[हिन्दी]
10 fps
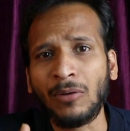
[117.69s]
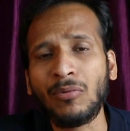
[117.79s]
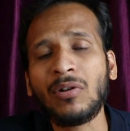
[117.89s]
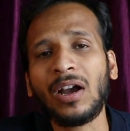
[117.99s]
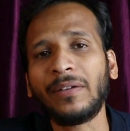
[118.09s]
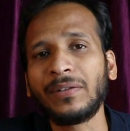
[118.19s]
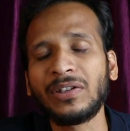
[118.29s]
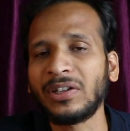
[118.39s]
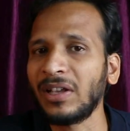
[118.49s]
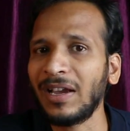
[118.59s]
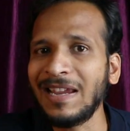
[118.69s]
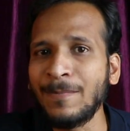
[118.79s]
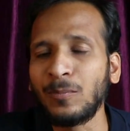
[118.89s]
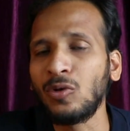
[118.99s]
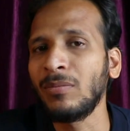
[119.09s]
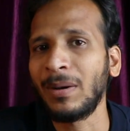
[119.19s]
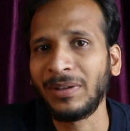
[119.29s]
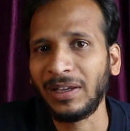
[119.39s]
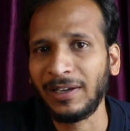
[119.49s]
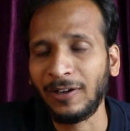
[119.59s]
वो काफ़ी ज़्यादा इम्प्रूव
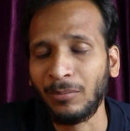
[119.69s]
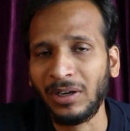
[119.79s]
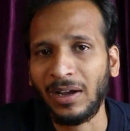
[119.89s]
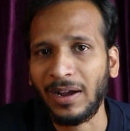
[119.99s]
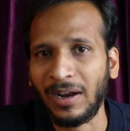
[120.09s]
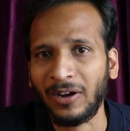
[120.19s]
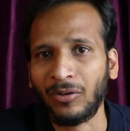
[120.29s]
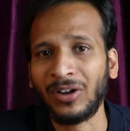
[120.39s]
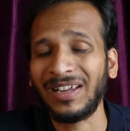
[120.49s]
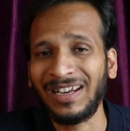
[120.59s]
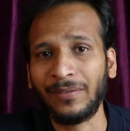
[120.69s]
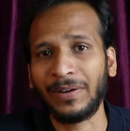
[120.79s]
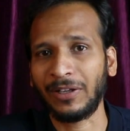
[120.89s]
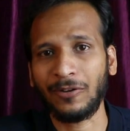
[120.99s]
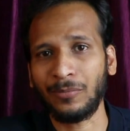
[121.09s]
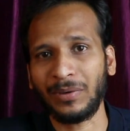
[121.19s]
हमें देखने को मिला एंड्रॉयड इलेवन के